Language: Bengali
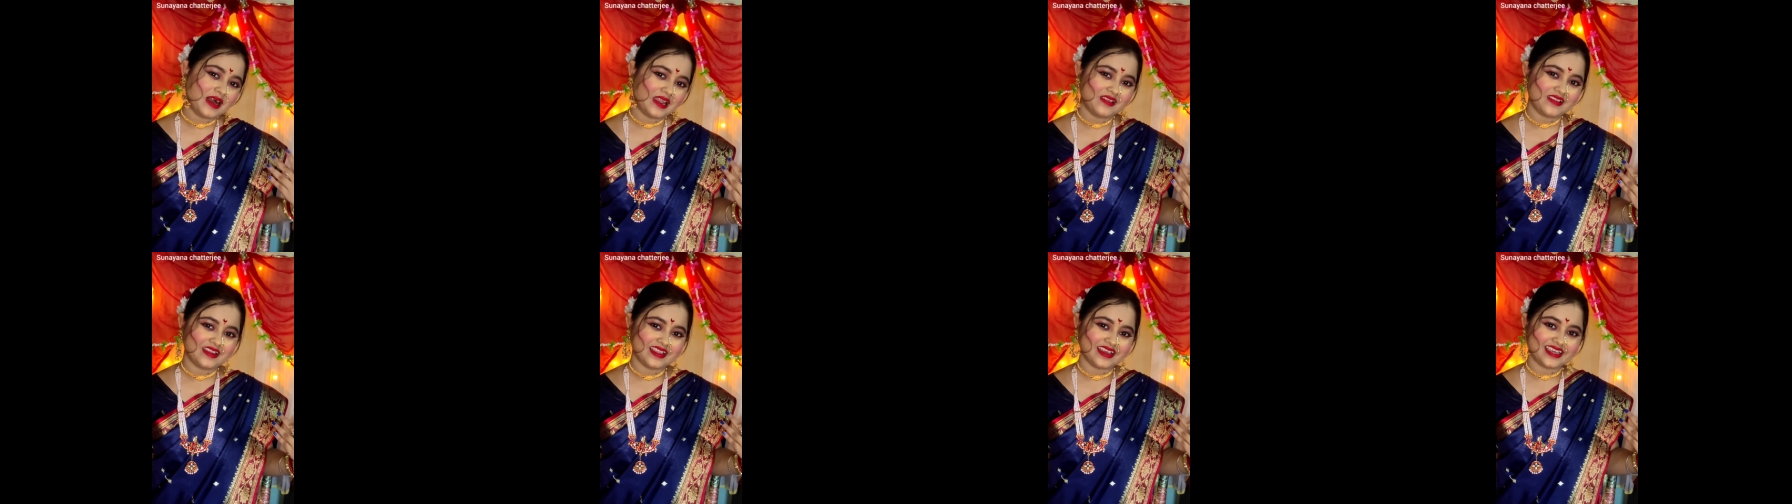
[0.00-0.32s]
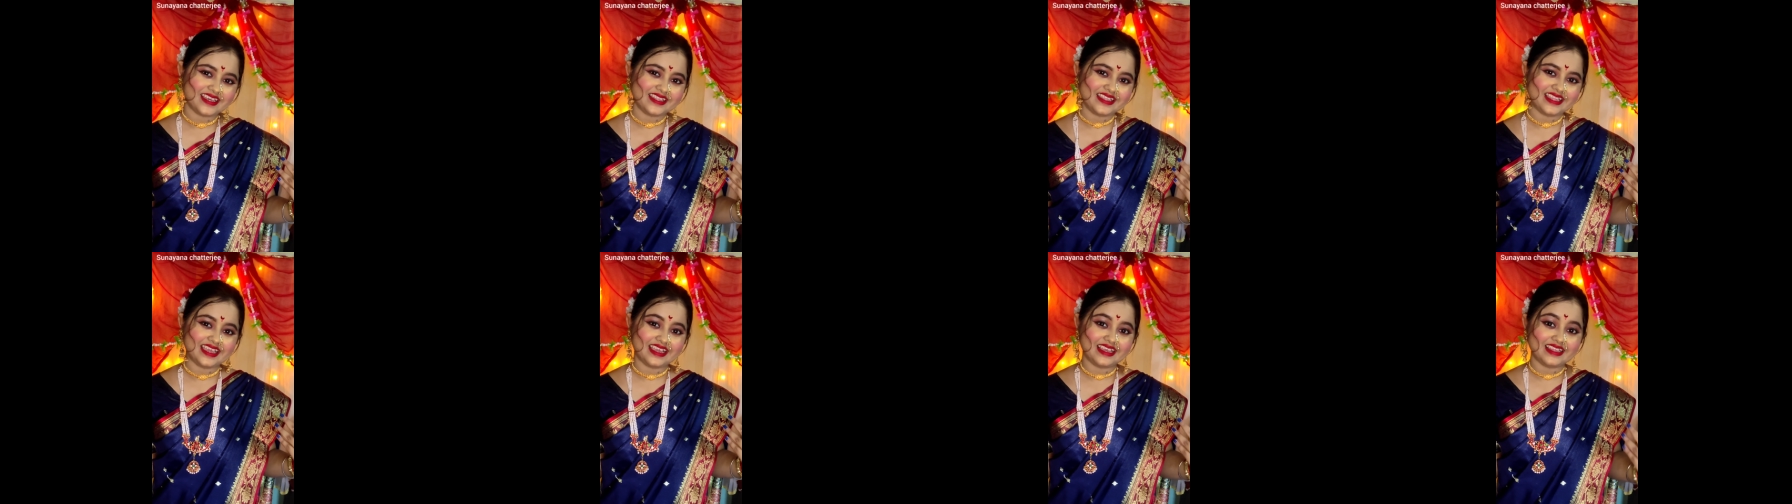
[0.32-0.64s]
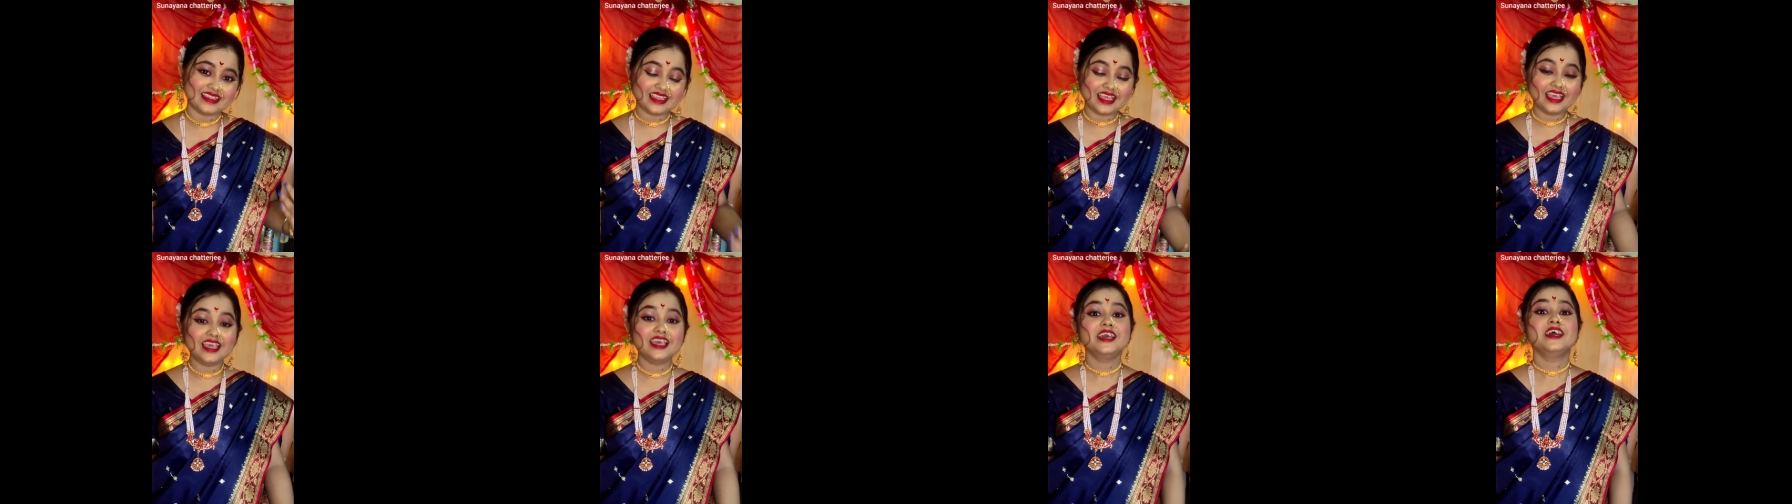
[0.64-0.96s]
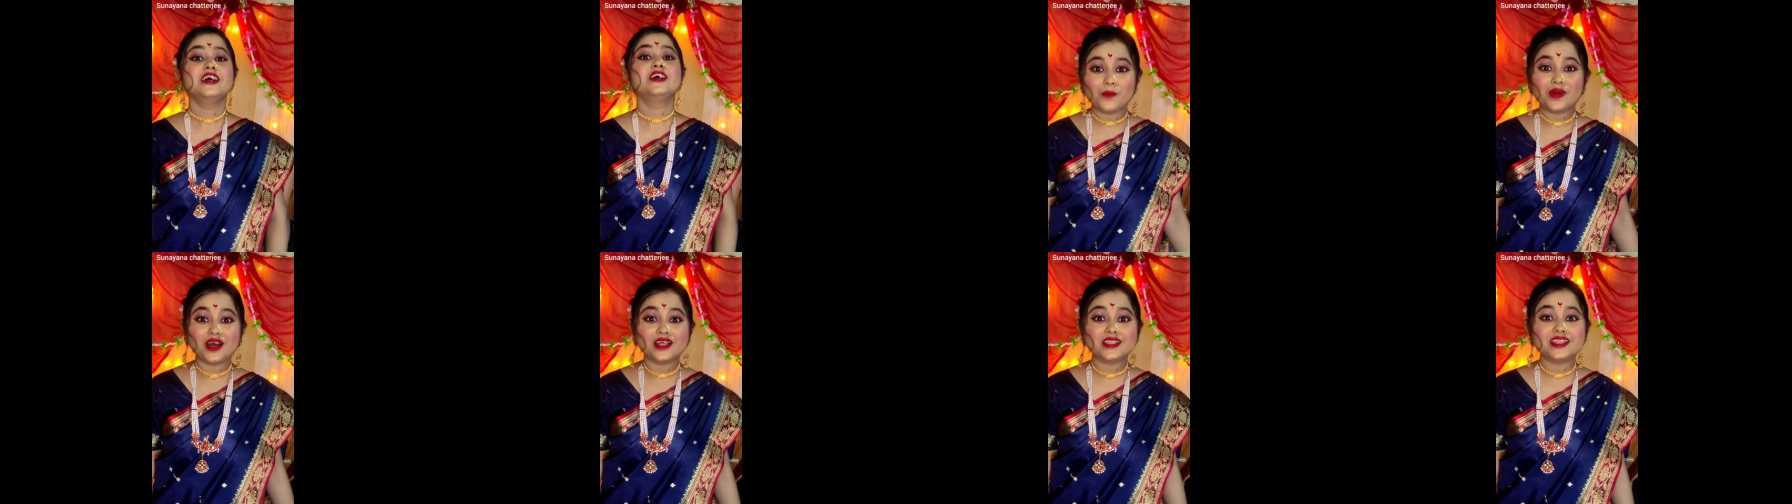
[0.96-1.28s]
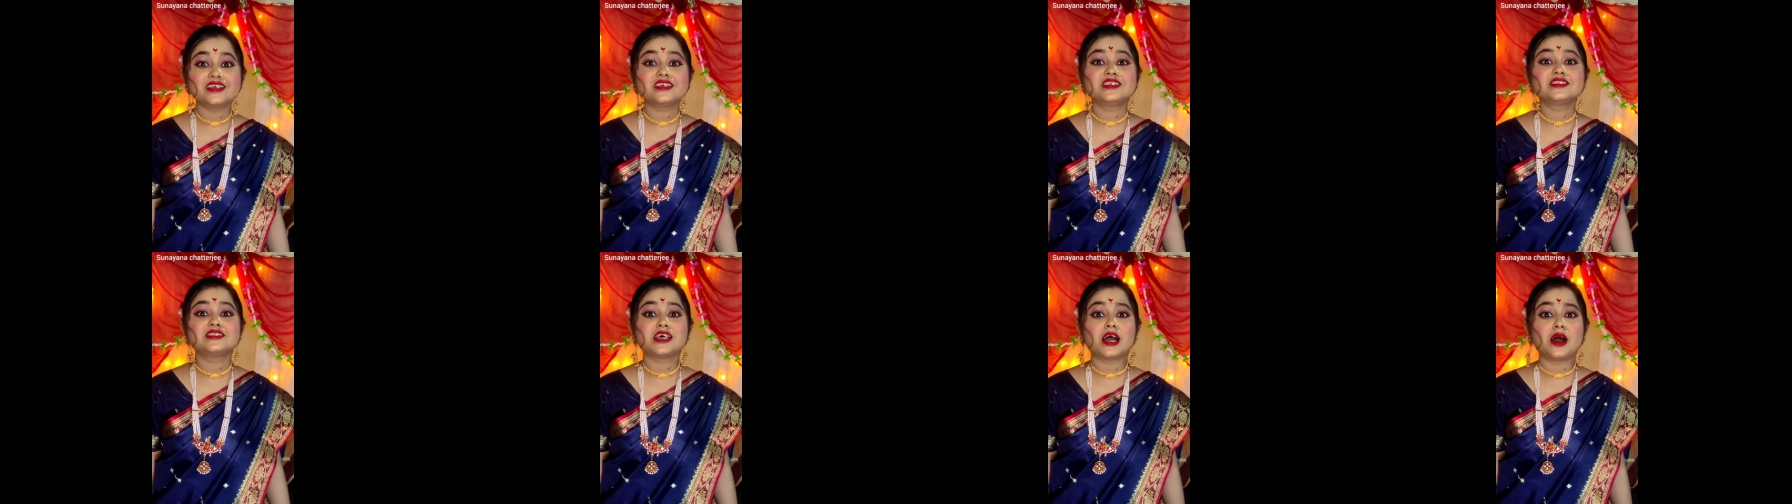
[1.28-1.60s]
ভালো লাগে দেখতে
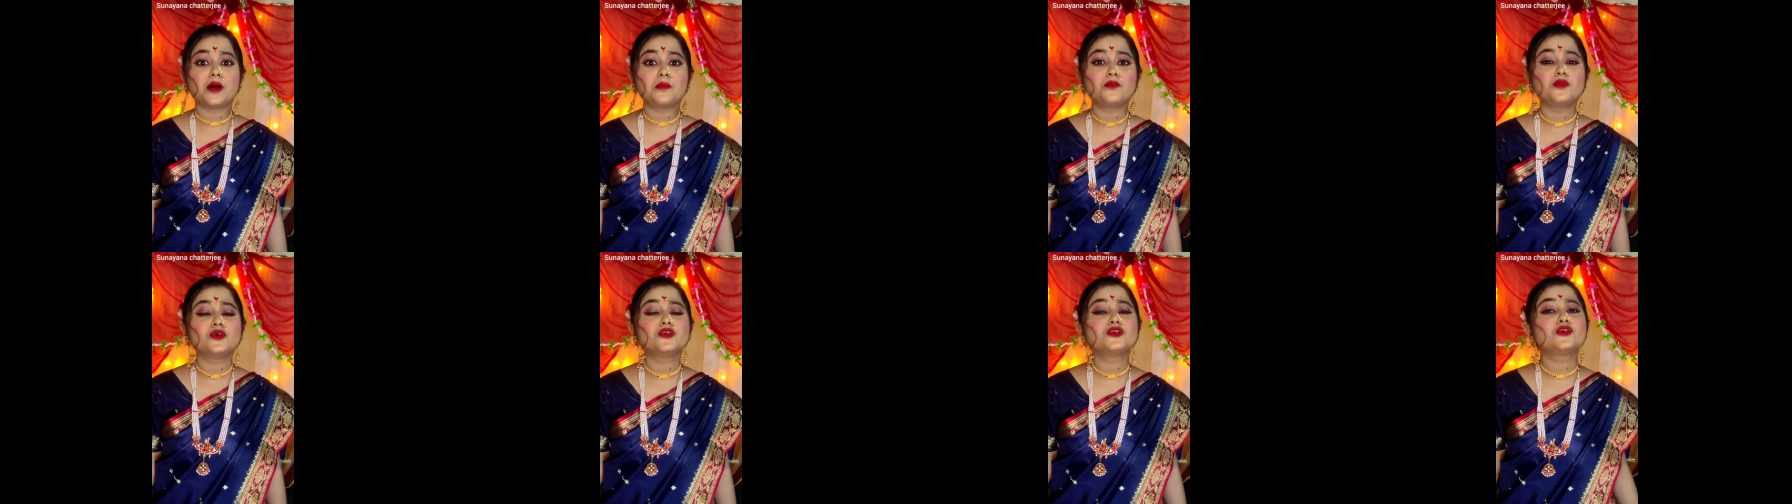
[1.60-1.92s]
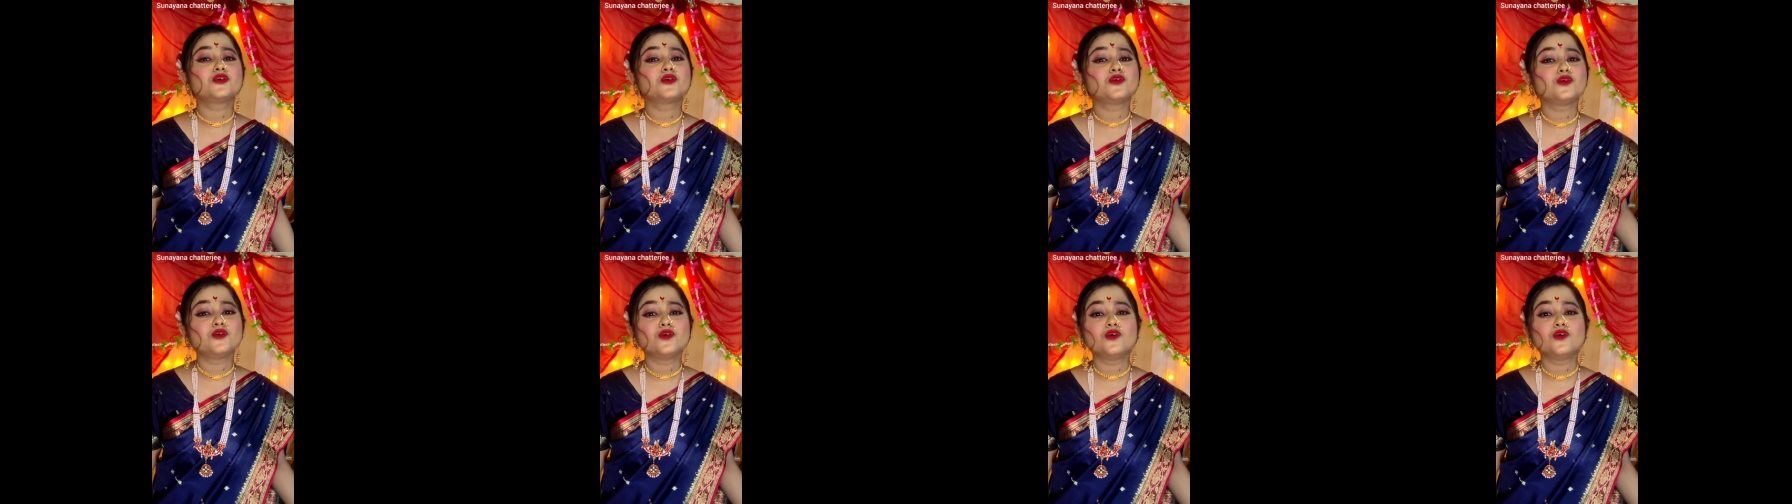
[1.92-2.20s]
তোমাদের সাপোর্ট